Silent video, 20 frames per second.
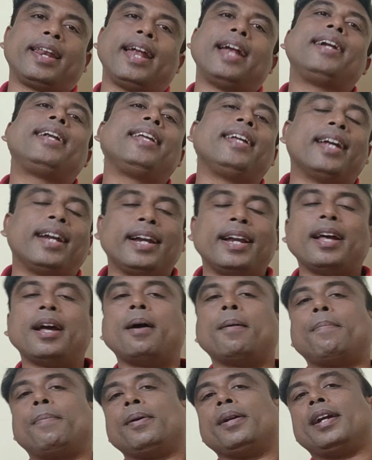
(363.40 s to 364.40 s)
ரேட்டிங் என்ன
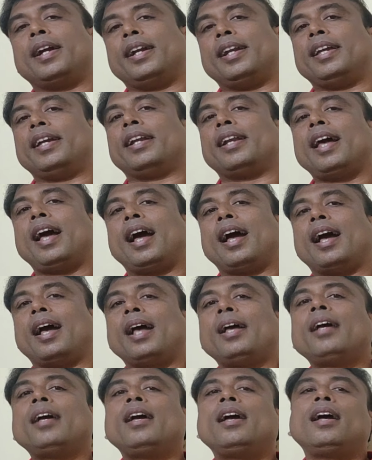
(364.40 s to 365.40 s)
அப்படின்னு கேட்டிங்கன்னா
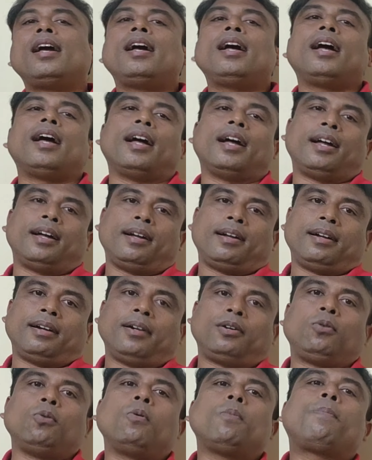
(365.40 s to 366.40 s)

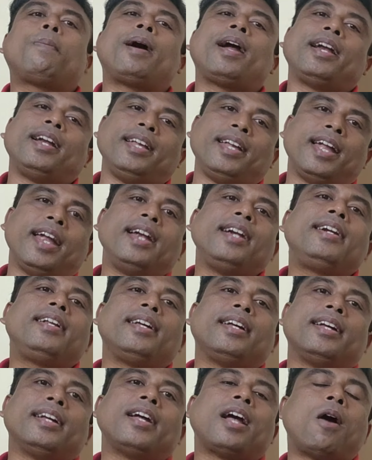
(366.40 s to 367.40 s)
டூ பாயிண்ட்
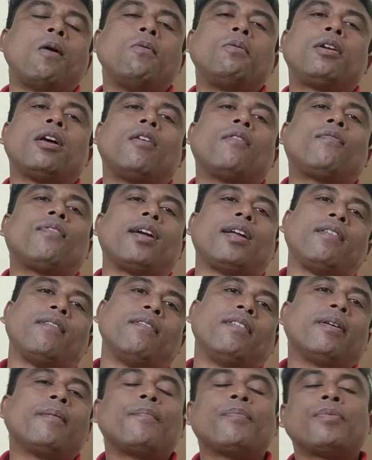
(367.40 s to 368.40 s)
எயிட்டு அவுட் ஆஃப் ஃபைவ்